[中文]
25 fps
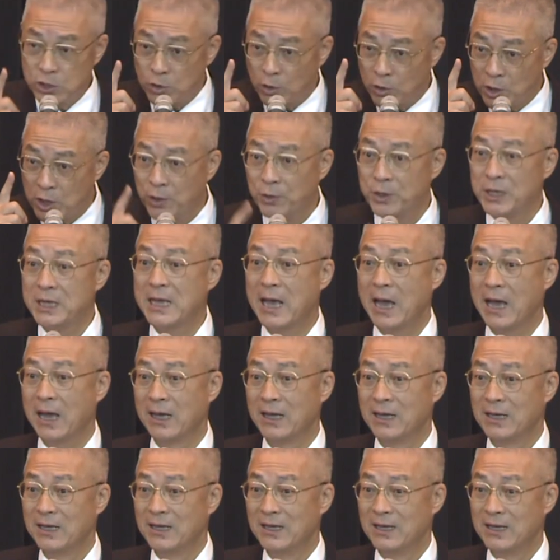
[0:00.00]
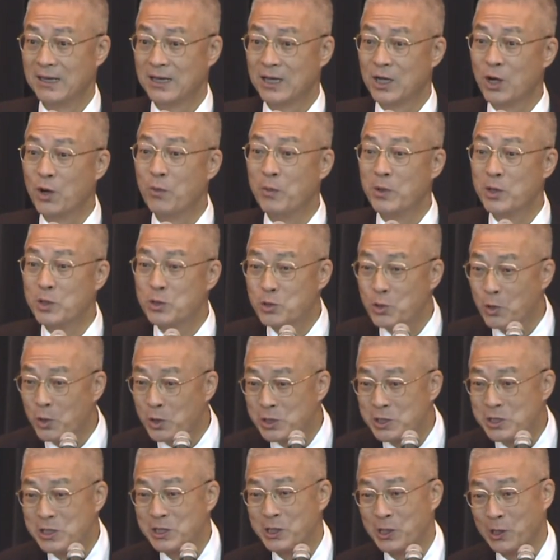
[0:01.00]
中有一样跟我们弱
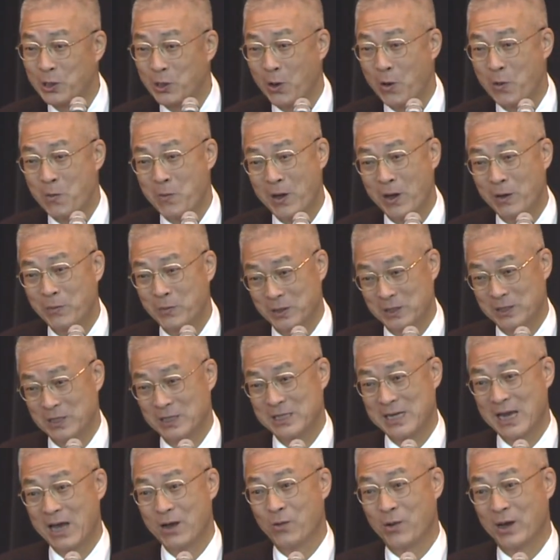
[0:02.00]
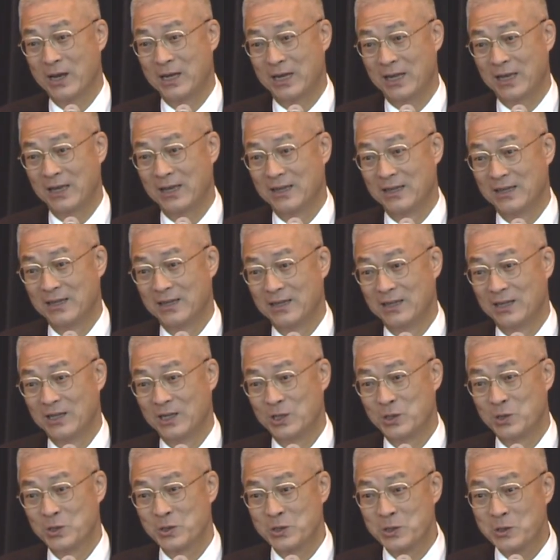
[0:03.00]
势的同胞比较相关的，
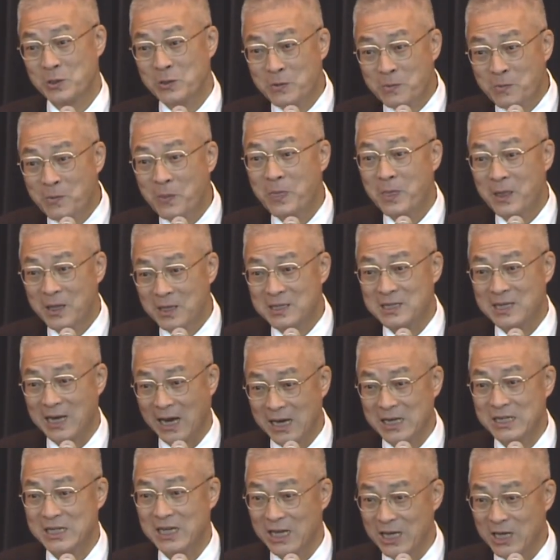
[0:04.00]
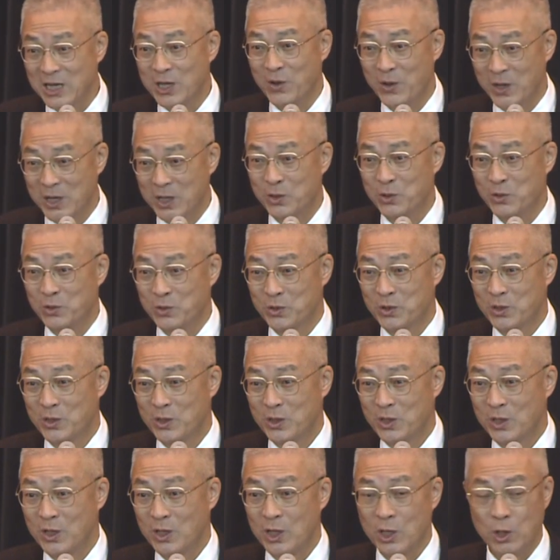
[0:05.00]
就是曾经有一度
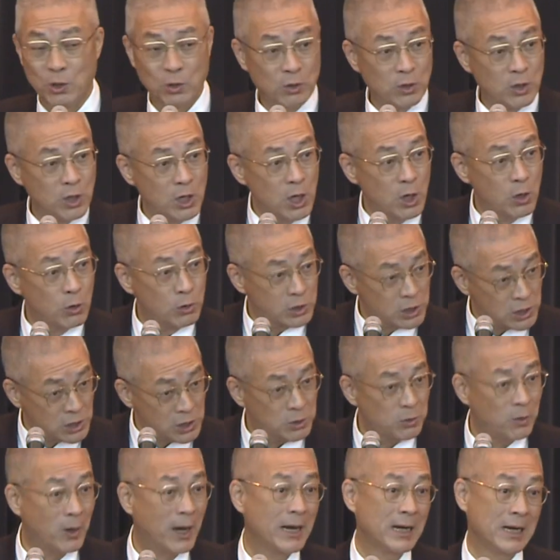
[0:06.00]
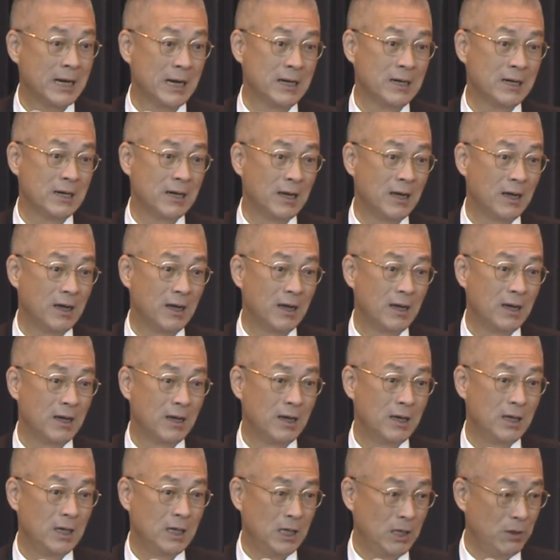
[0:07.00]
有六十万人
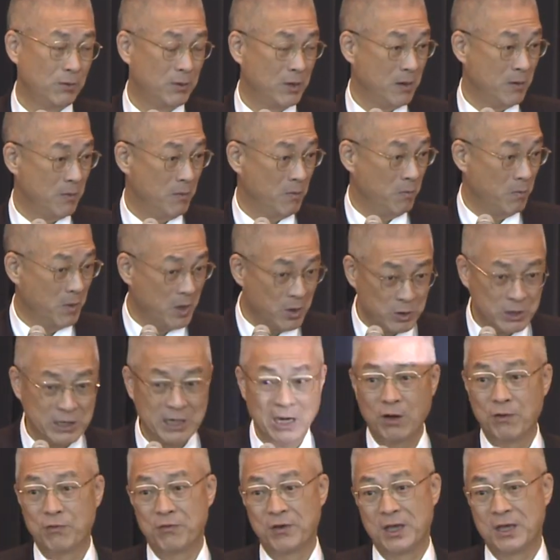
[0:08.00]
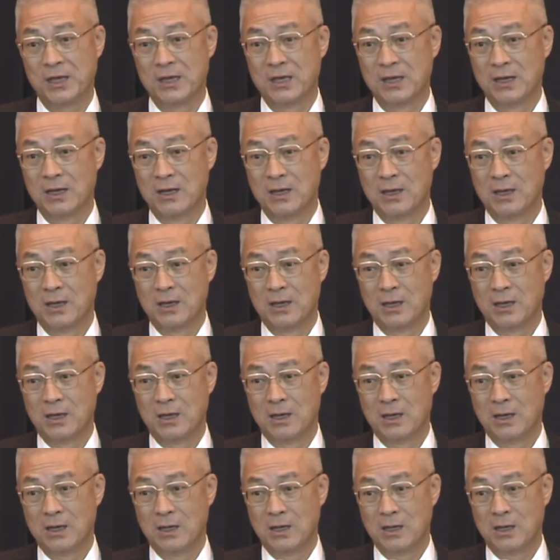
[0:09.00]
因为没有缴费，
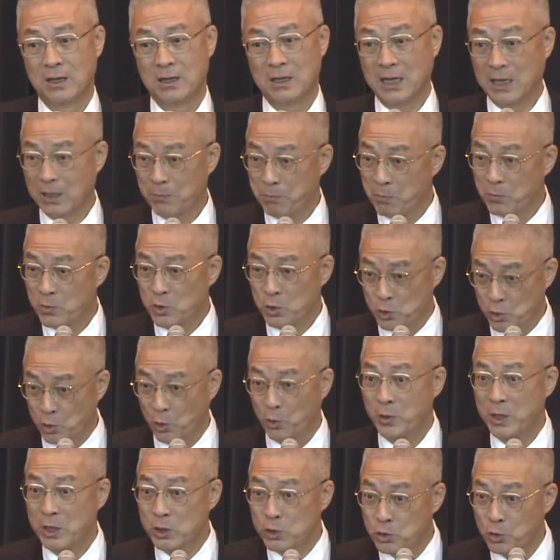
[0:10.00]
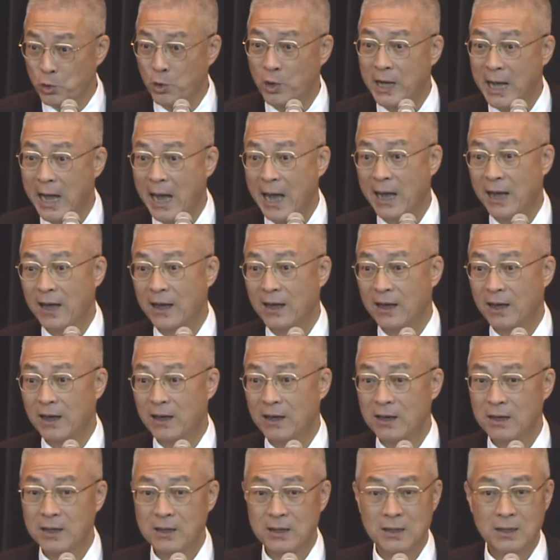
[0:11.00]
那所谓锁卡。
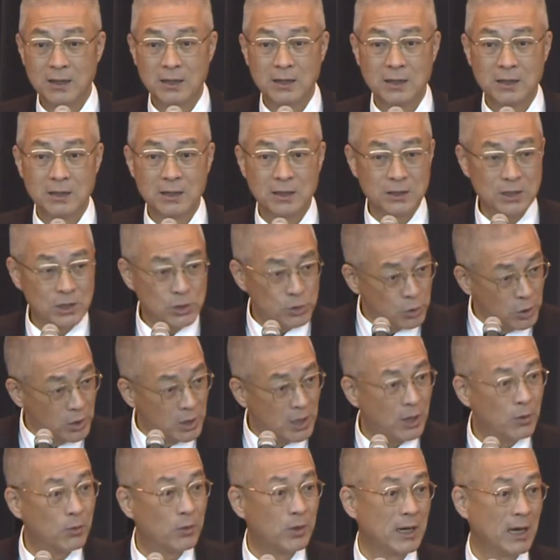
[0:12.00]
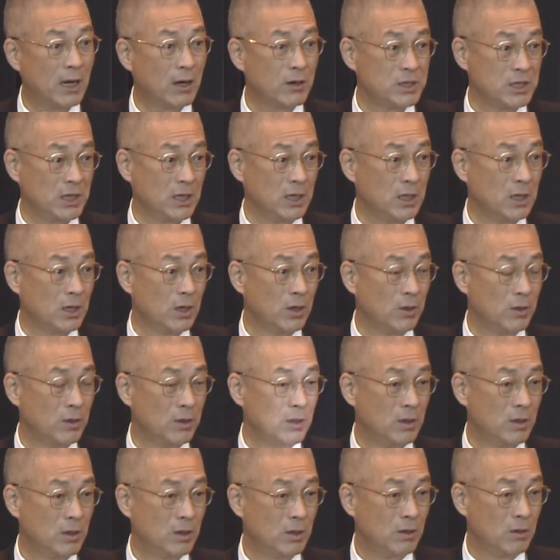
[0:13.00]
可是去年我了解以后，
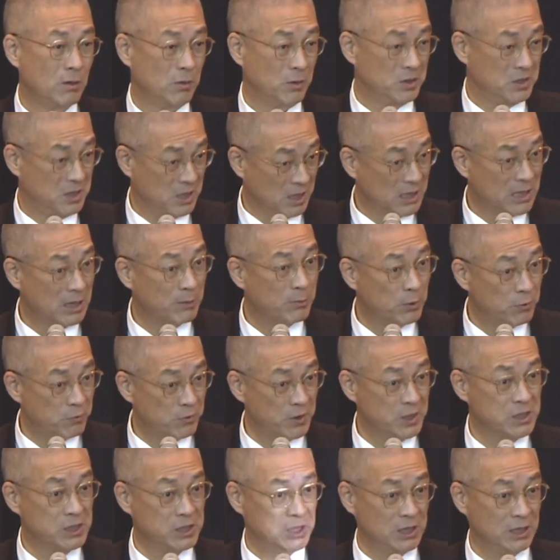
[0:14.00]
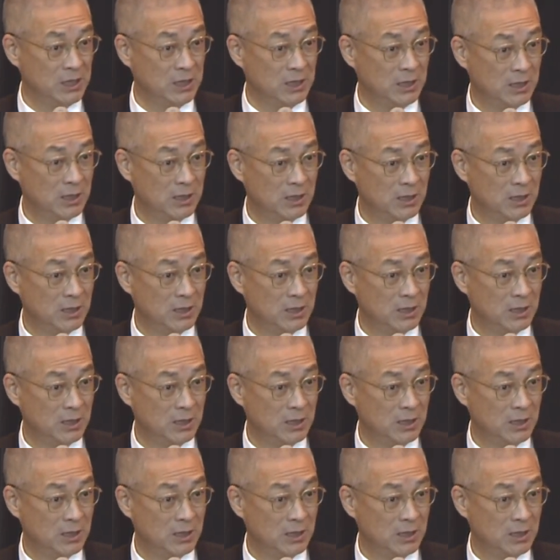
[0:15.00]
我请他们分析